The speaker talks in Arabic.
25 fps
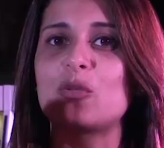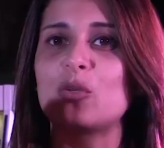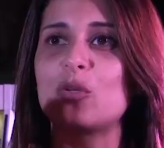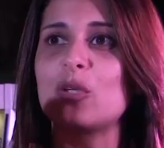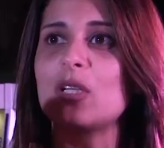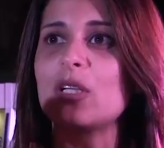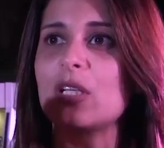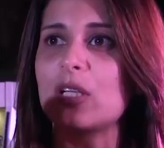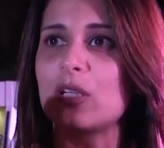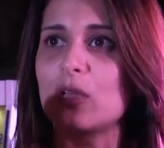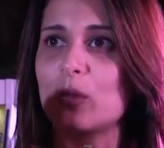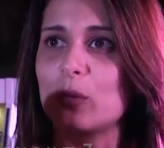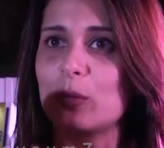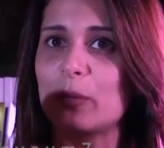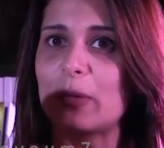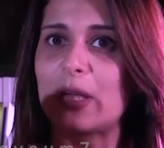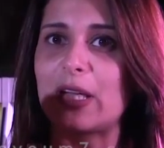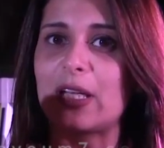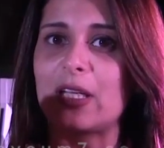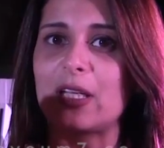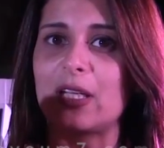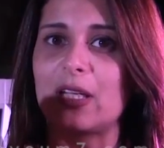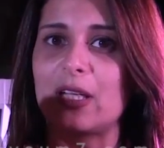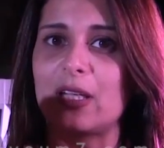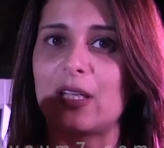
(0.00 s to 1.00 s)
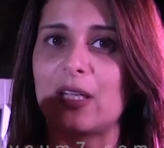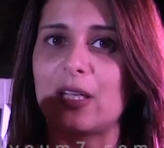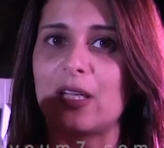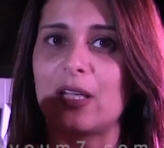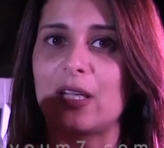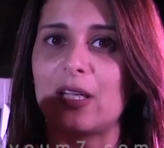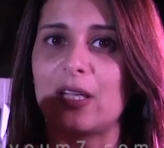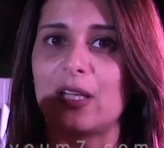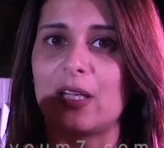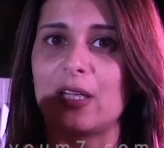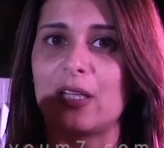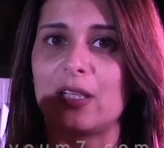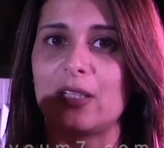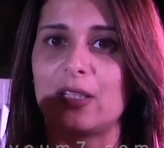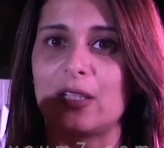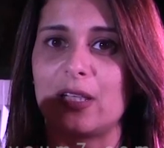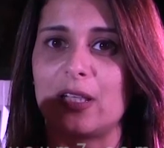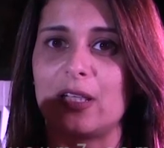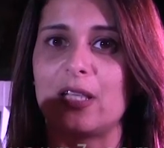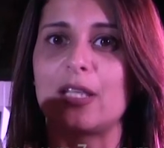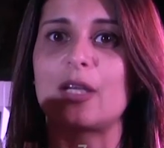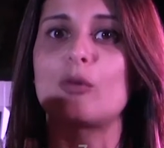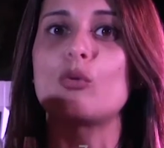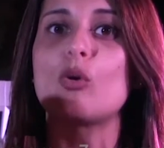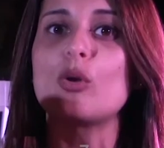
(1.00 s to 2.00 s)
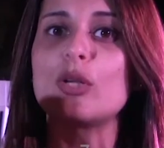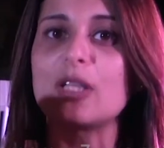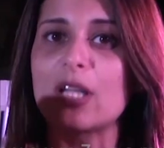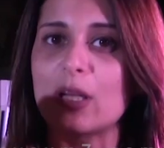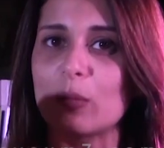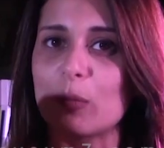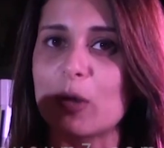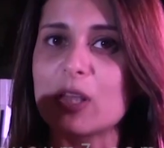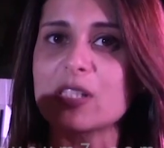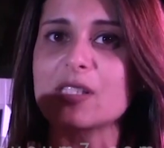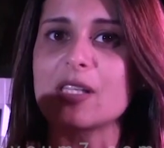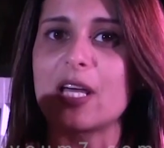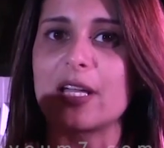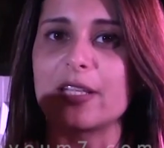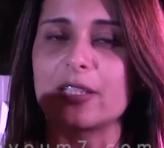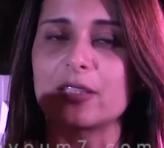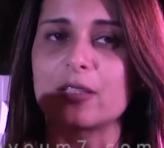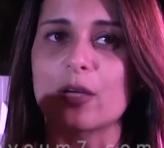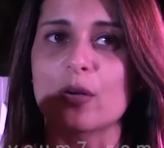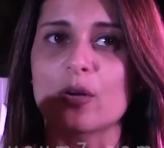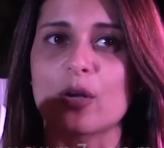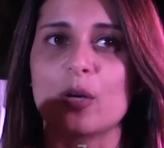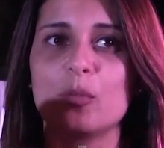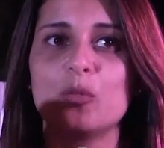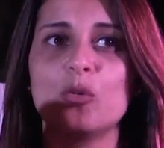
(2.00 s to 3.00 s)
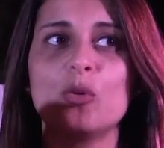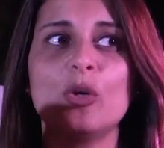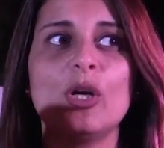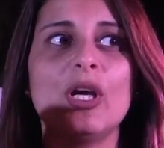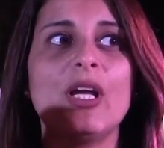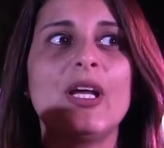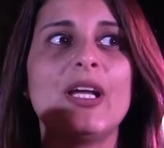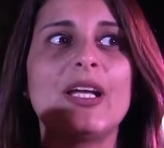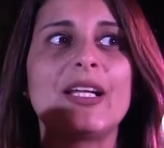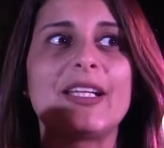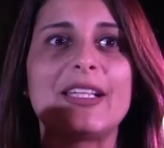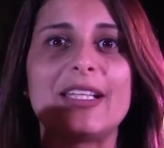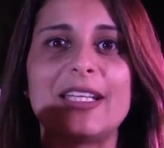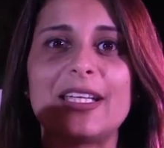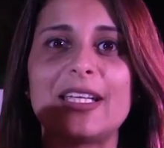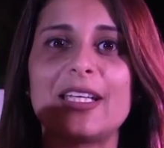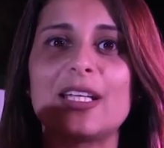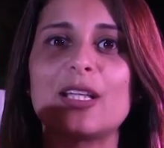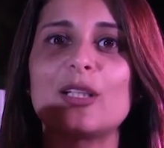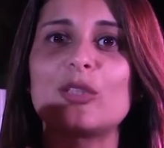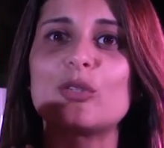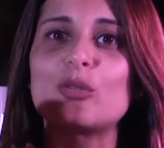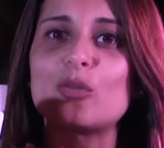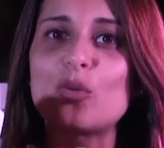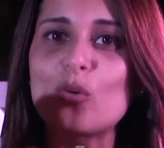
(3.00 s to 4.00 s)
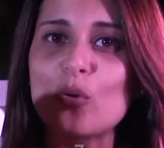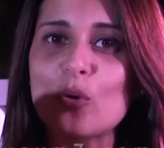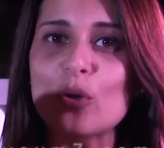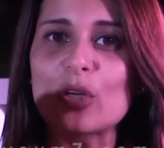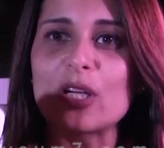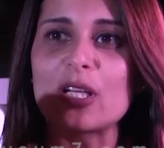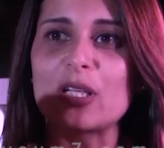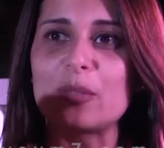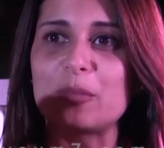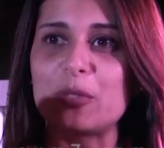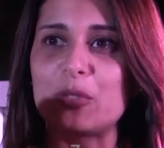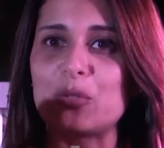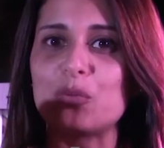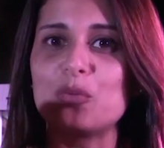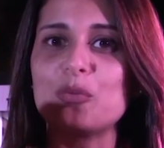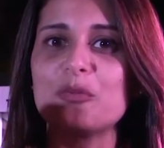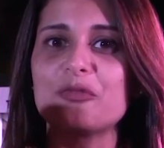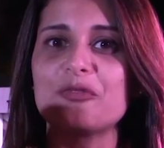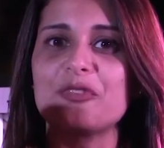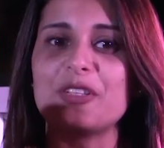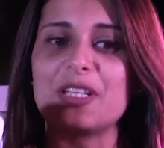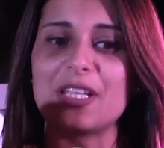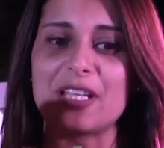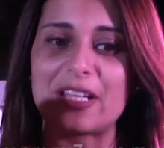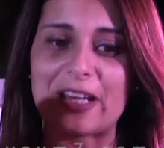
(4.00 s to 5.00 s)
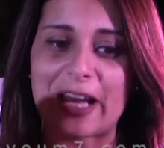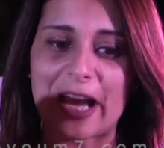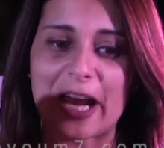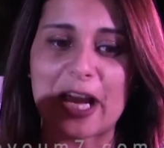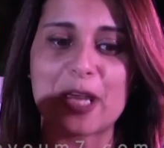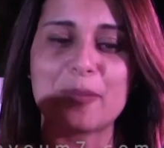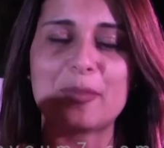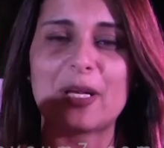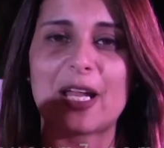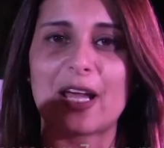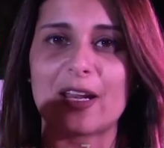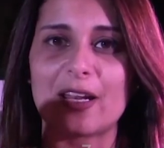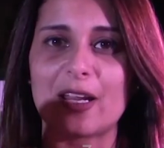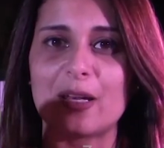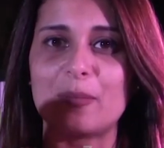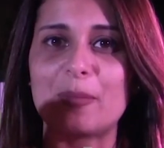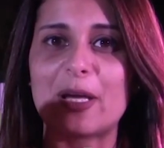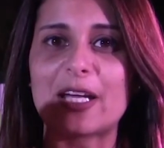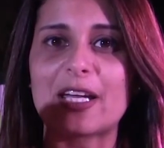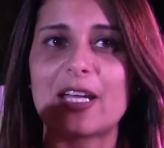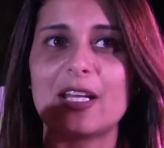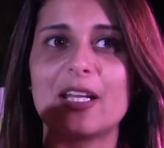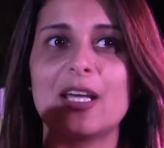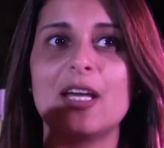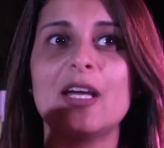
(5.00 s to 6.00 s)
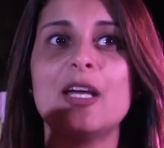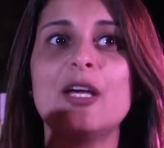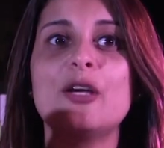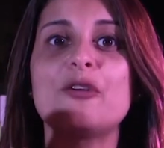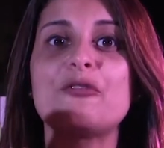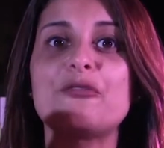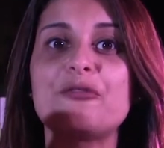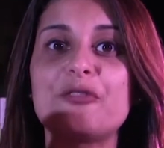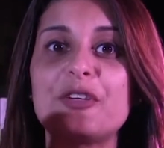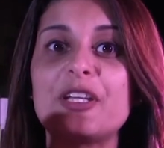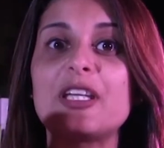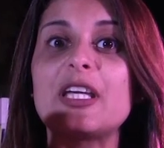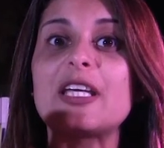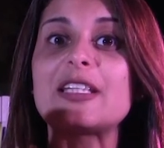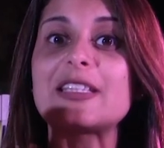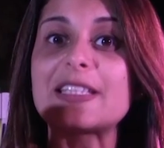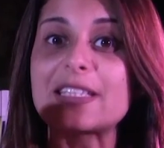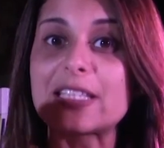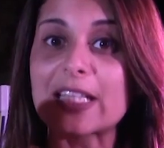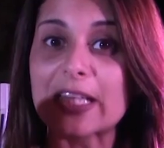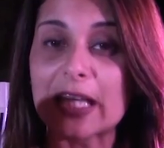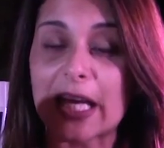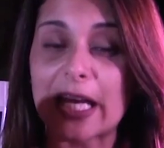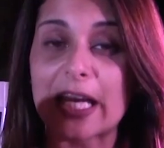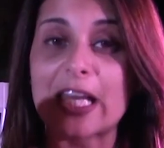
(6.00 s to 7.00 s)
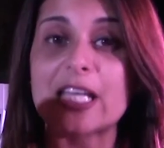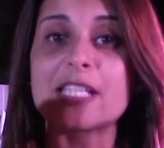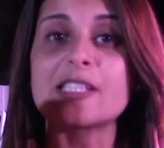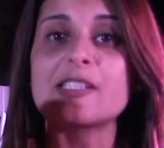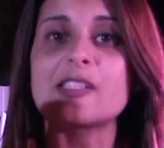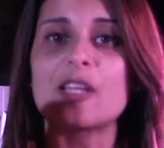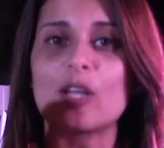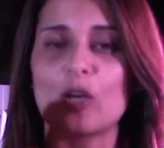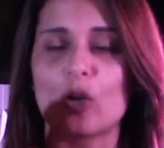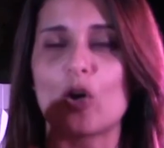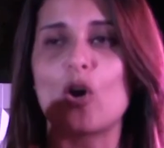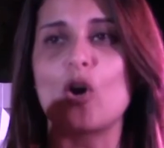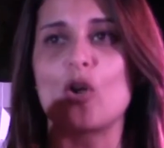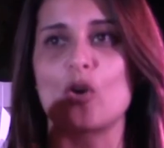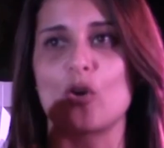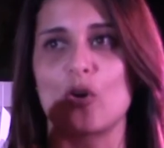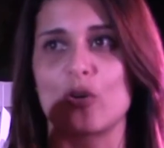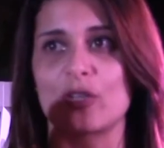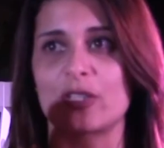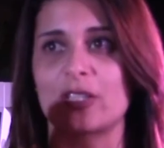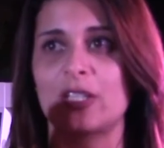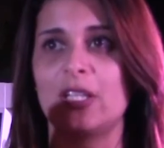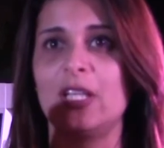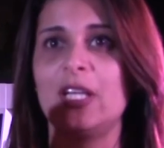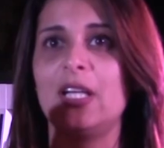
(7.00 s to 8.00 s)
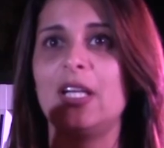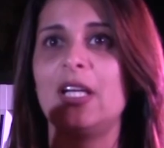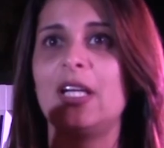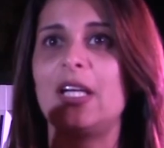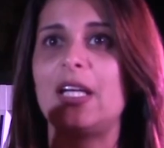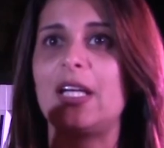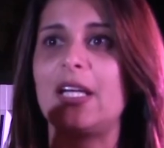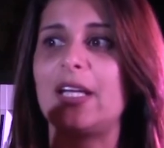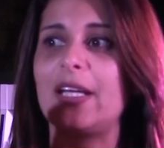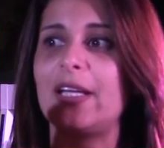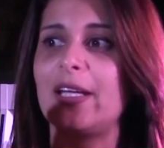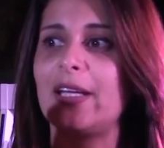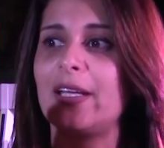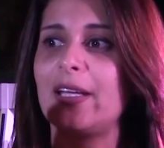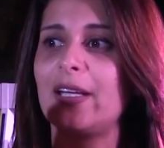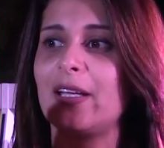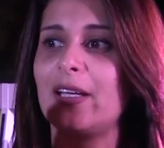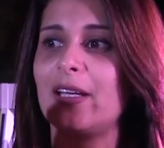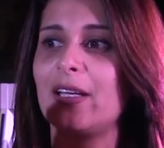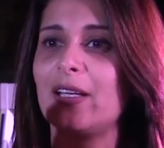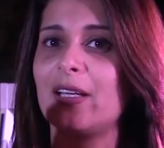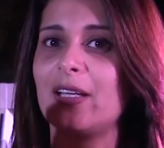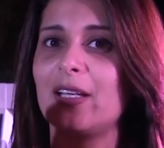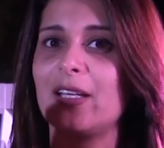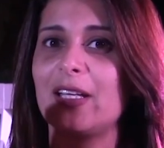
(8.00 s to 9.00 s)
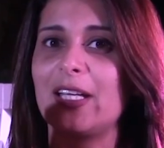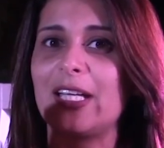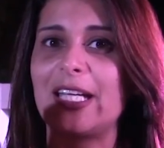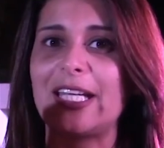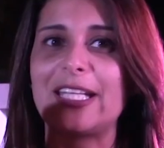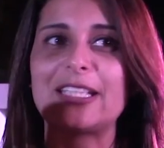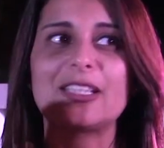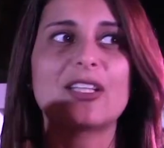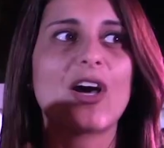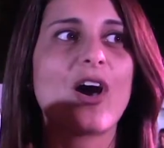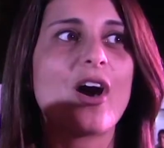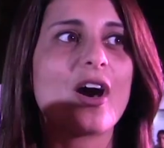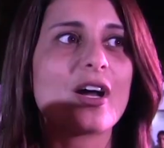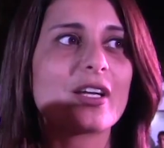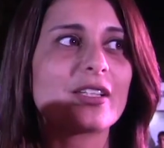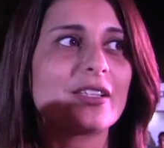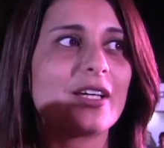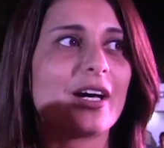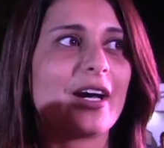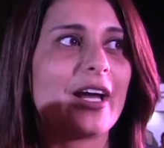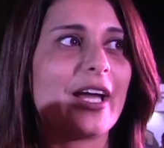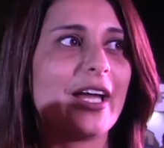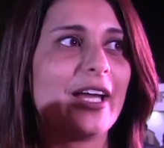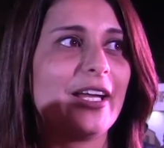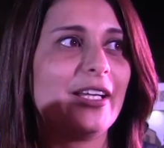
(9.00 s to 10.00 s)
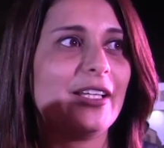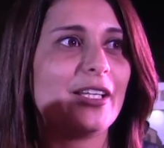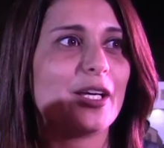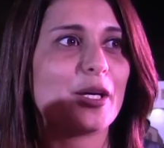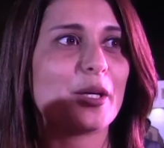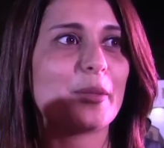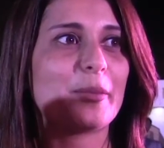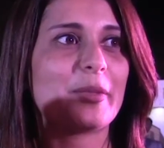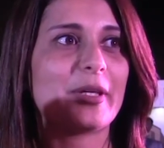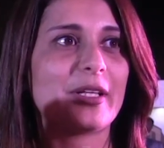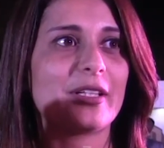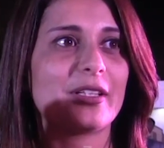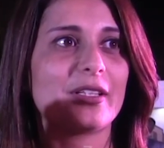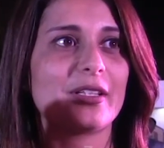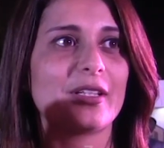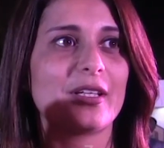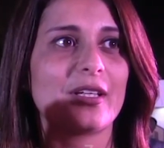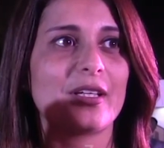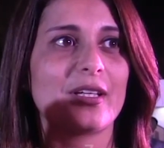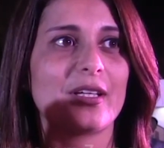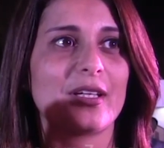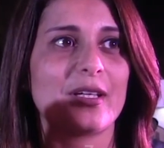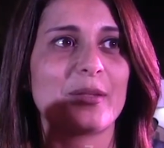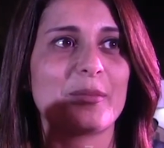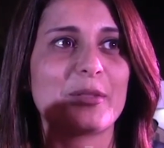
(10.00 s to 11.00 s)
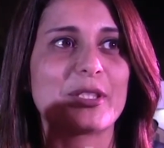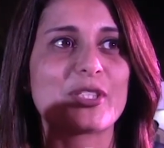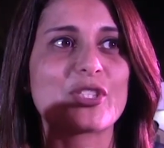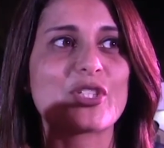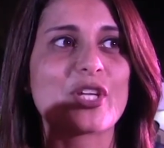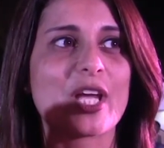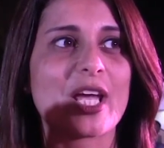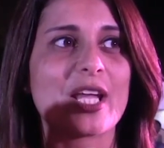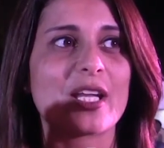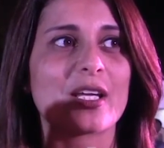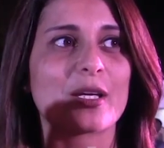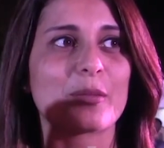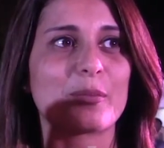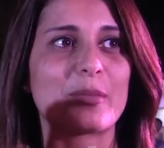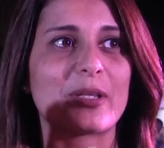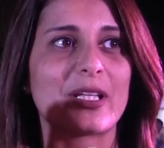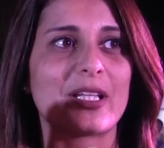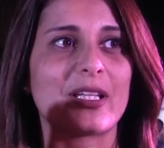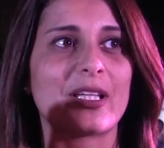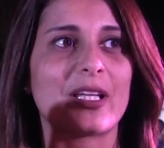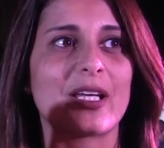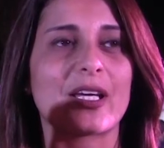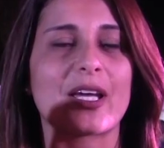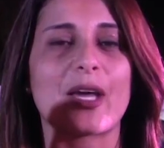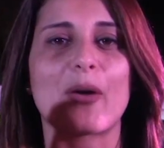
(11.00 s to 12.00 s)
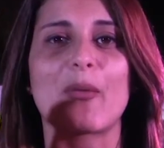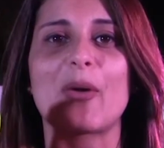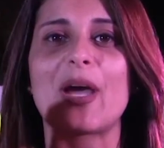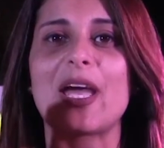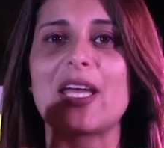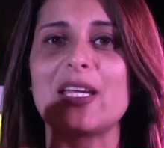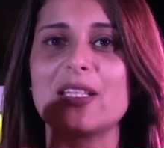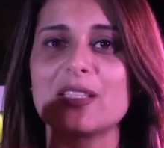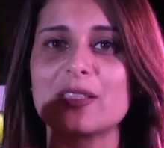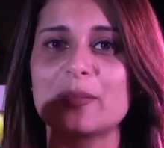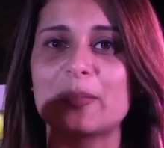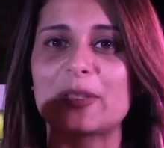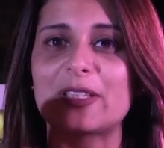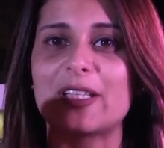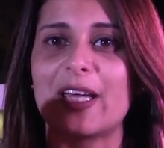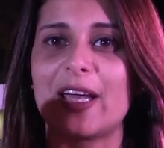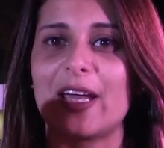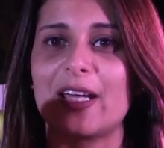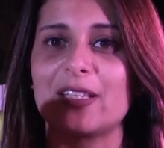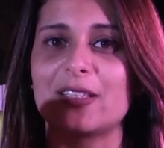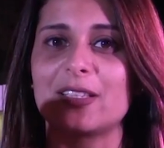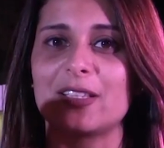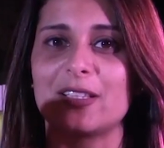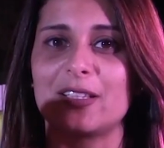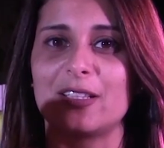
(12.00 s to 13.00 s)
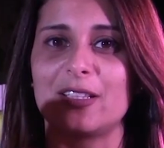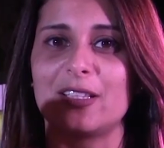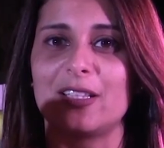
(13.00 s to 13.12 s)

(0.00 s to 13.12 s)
دول اللي هم اللي جولنا المصنع يتدربوا للدور اللي بيقوم فيه العامل على المكنه في اتخاذ القرار آه النهارده احنا بن بنشارك بالجوائز بتاعه